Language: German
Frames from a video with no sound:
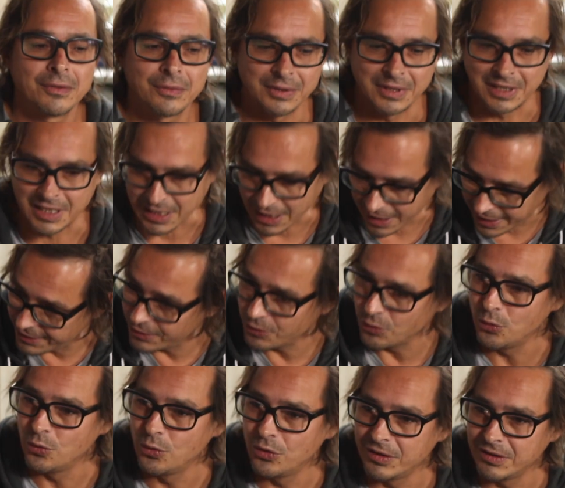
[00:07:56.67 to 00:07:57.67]
und
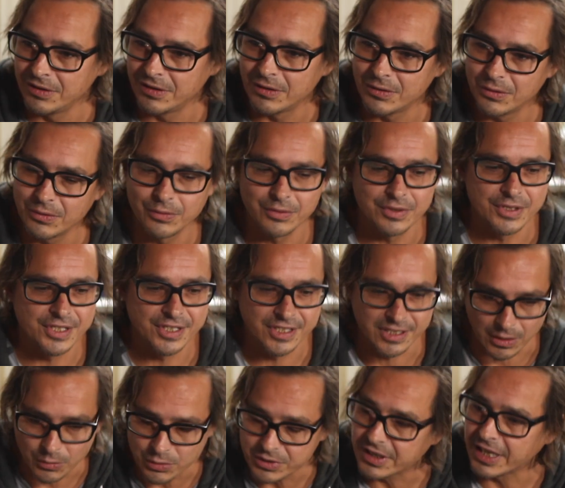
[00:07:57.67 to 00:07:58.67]
keine Höhen und
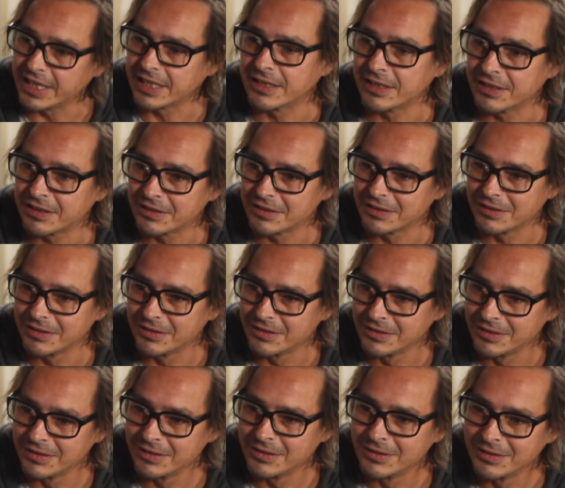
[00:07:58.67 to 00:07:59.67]
saudreckig. Und voll
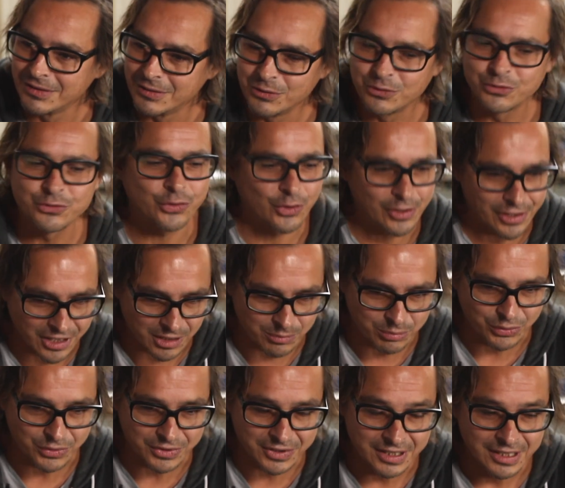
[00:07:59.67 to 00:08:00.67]
kaputt. Voll
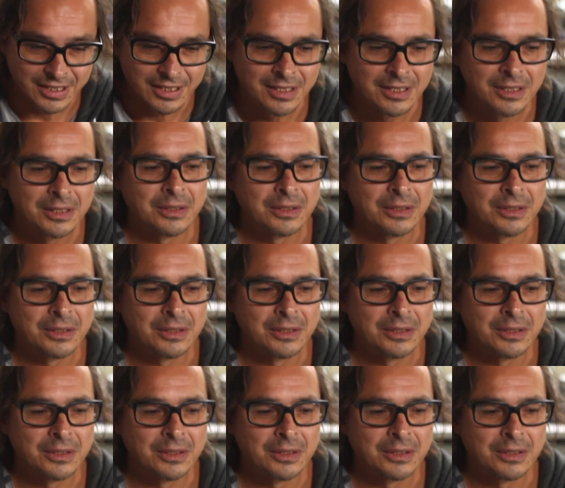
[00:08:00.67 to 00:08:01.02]
kaputt. Ja.